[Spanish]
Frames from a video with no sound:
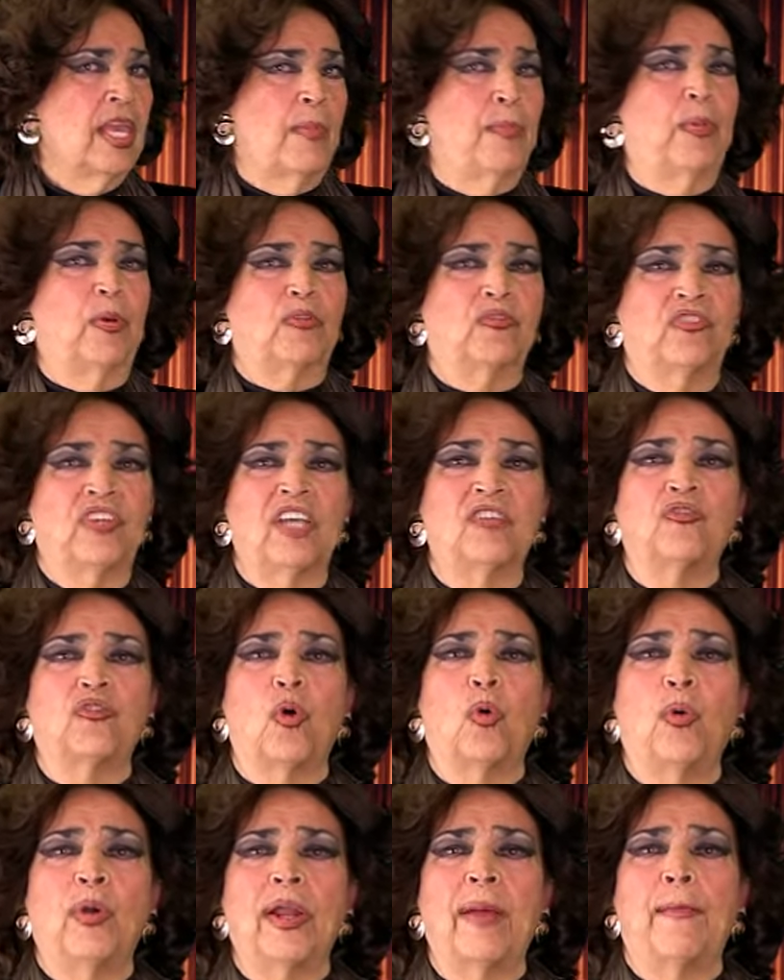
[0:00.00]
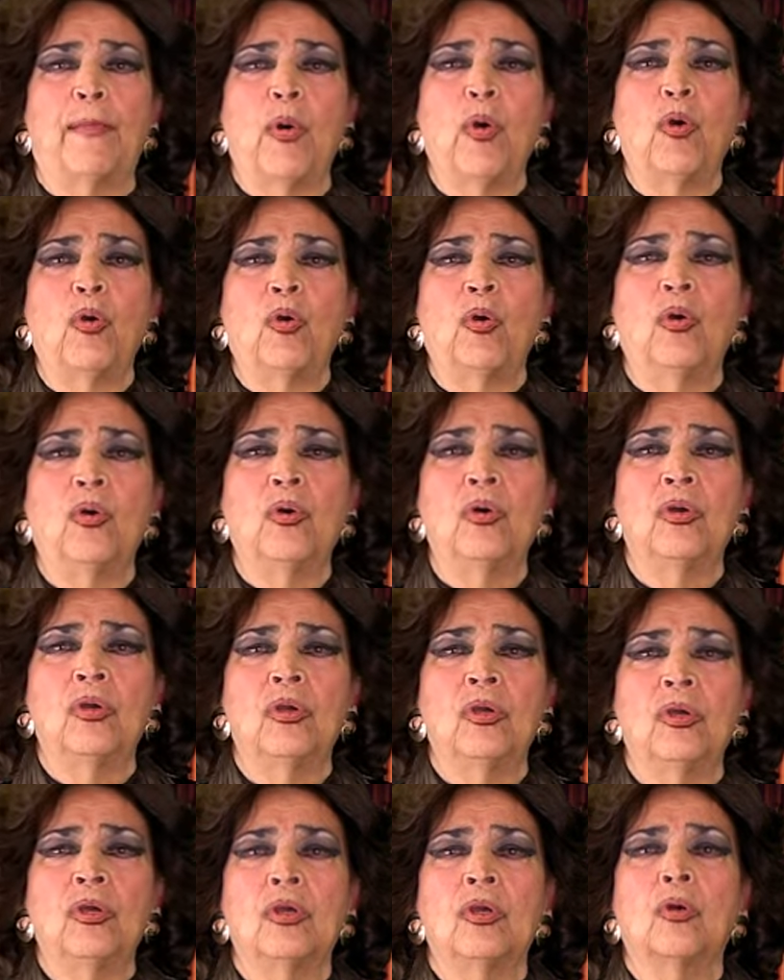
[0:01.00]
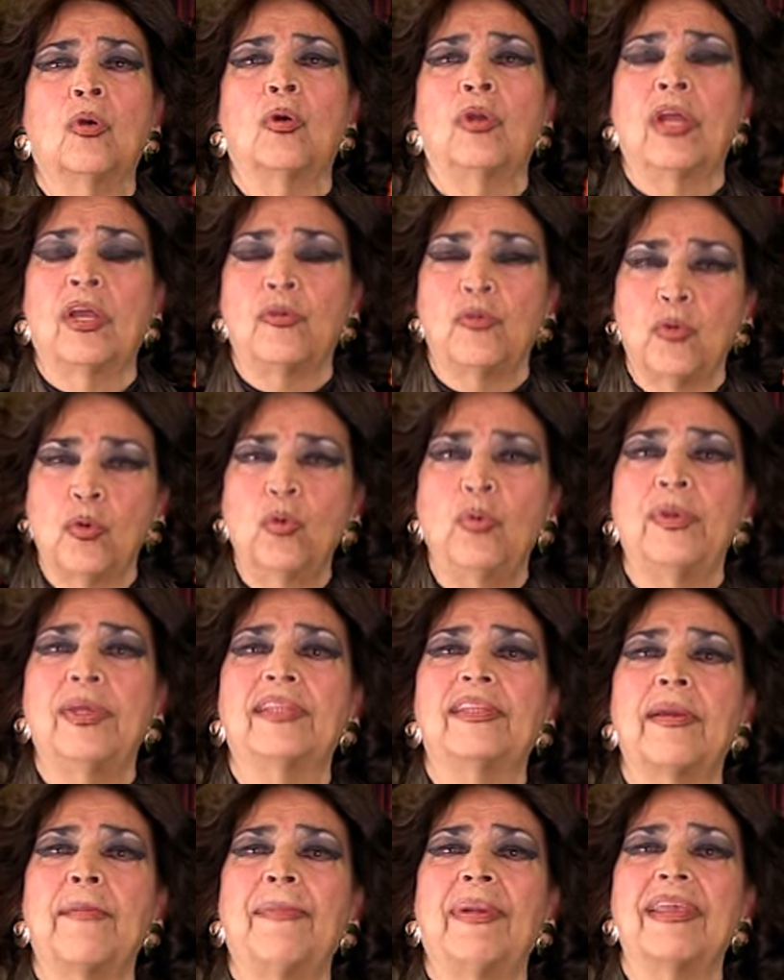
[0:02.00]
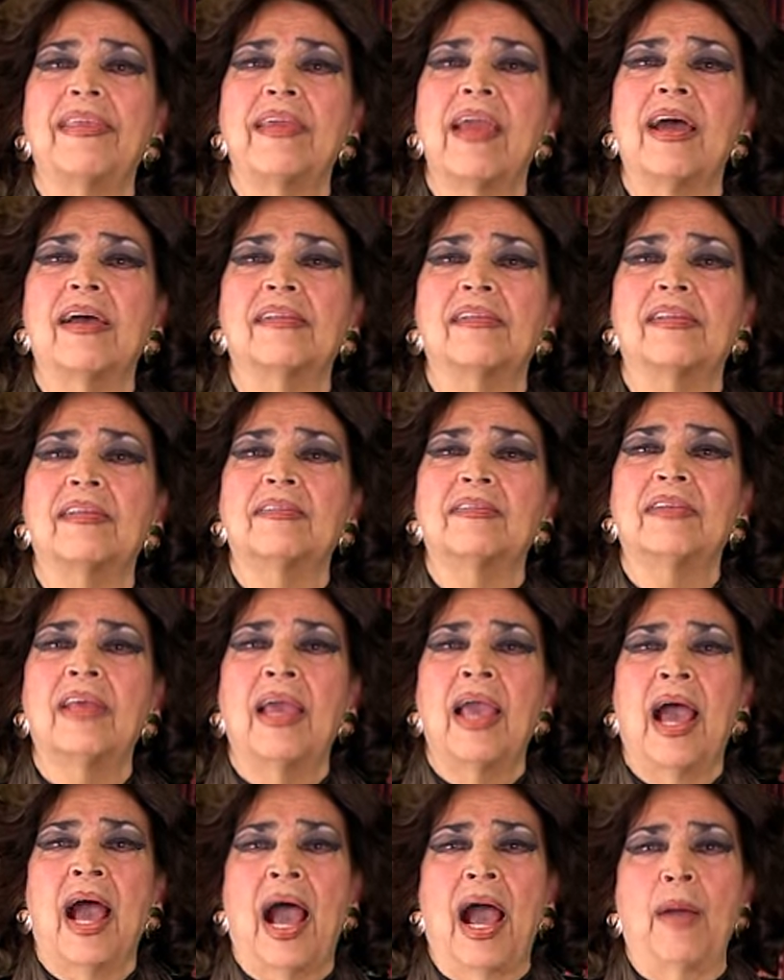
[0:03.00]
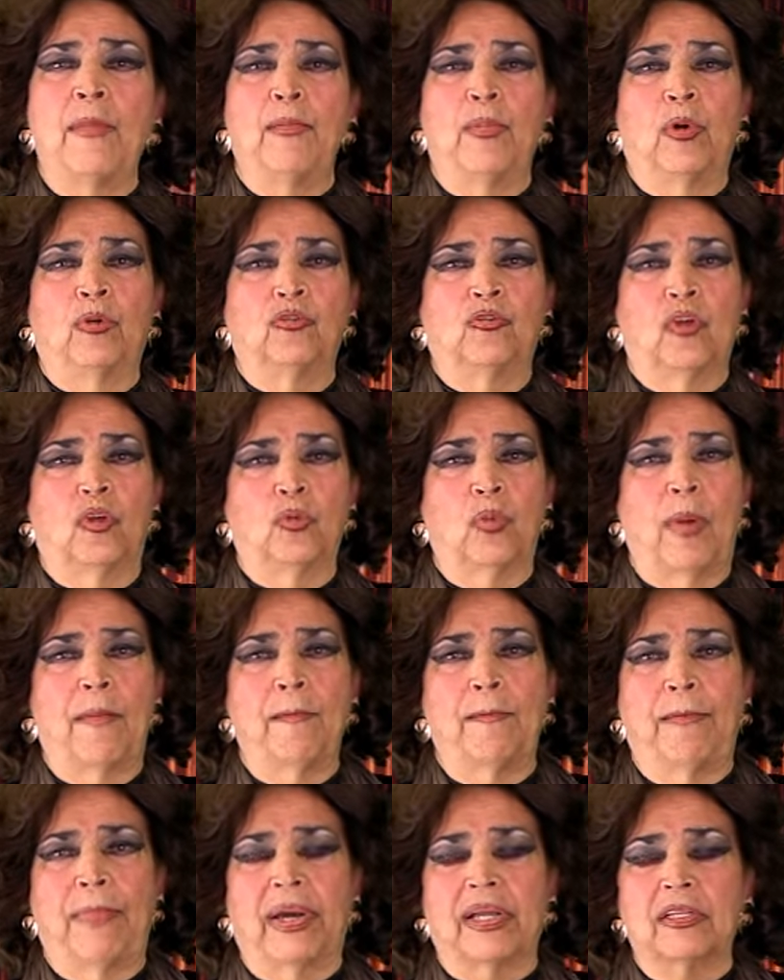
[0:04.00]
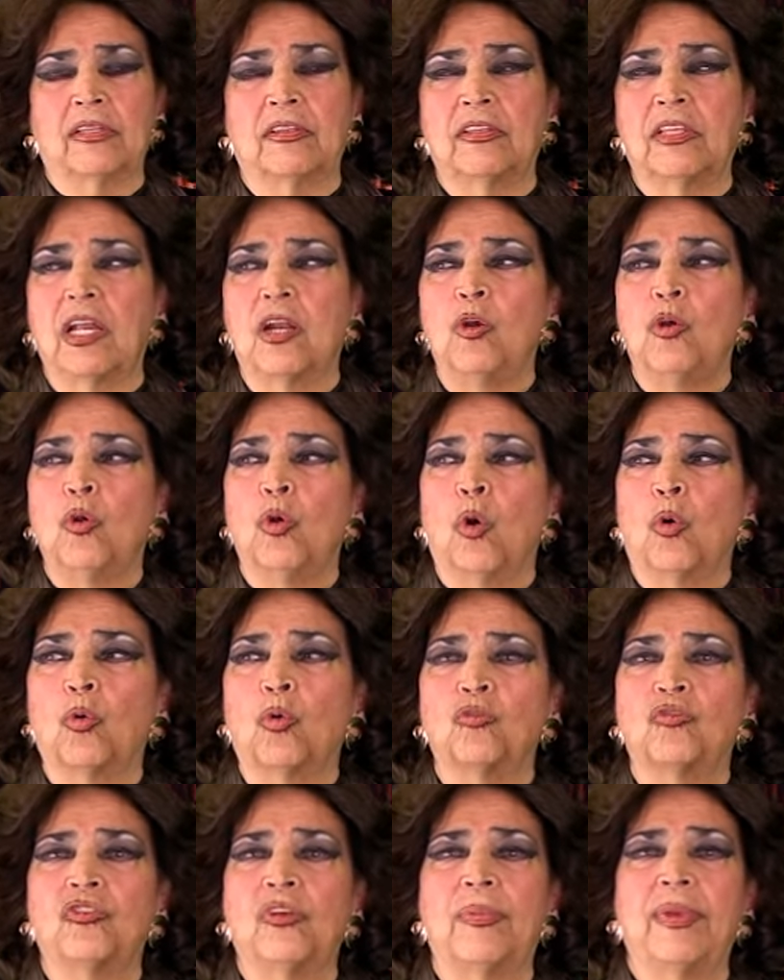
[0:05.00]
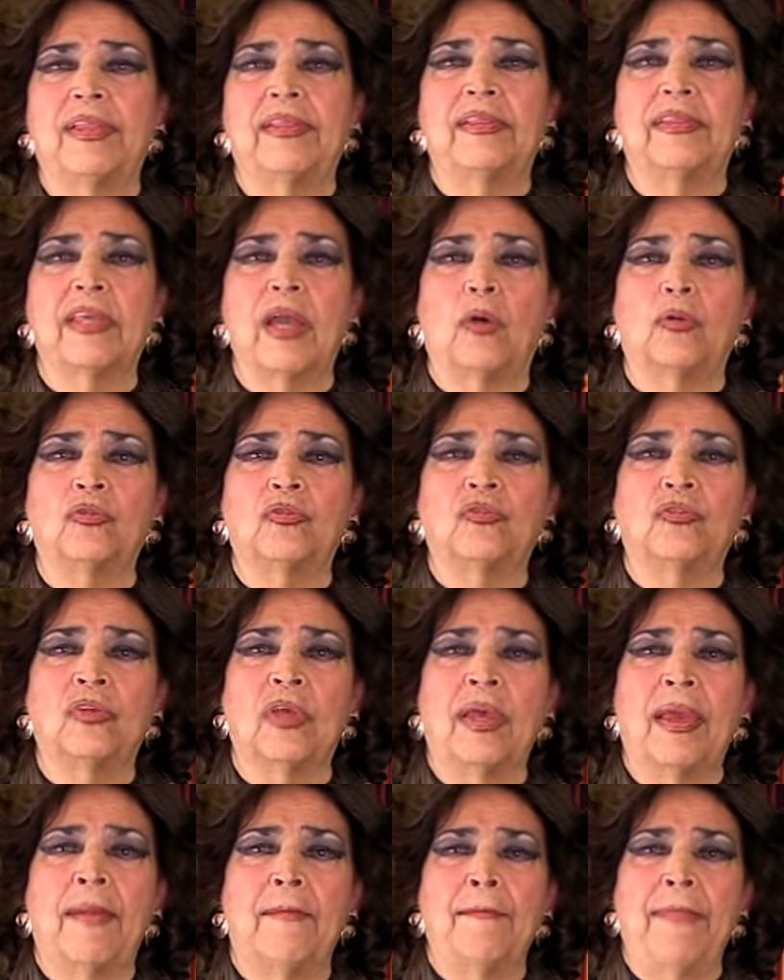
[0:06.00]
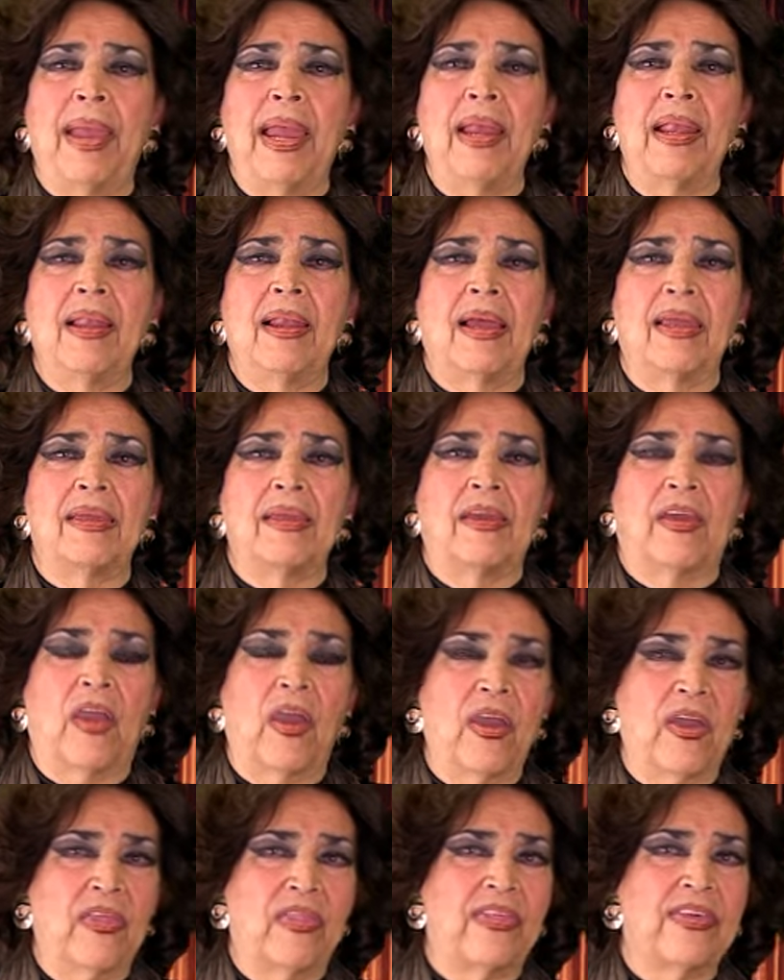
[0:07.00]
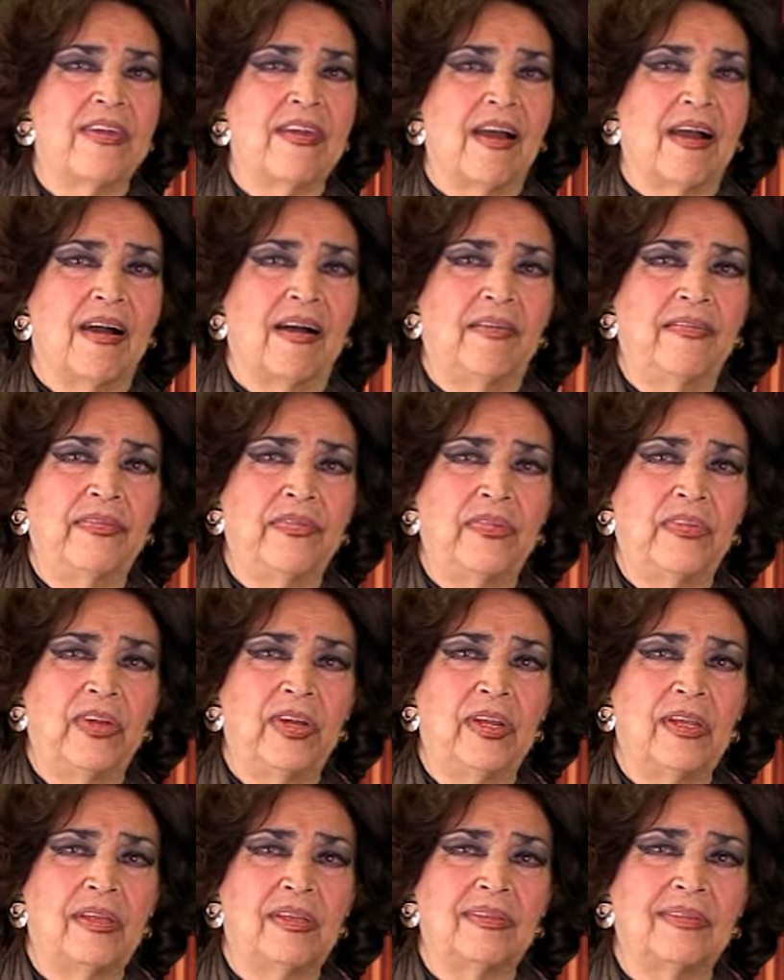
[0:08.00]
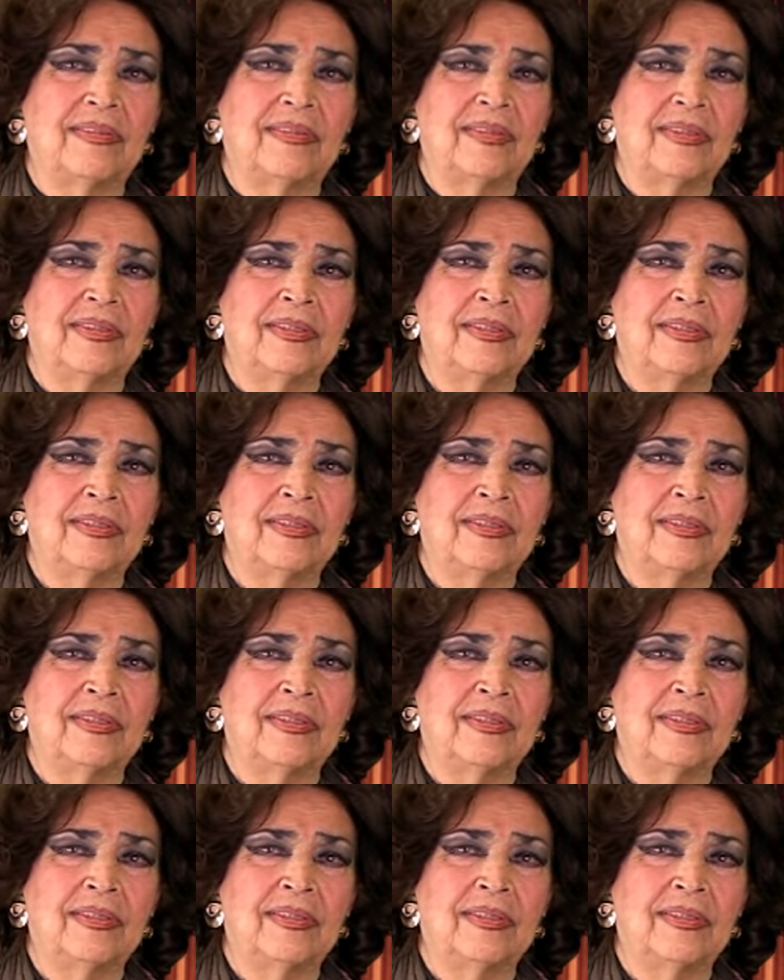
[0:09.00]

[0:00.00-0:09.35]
Y por si esto fuera poco, con la lluvia te apañates Ambos dos buen par de locos y venteados. Vela y qué diantres.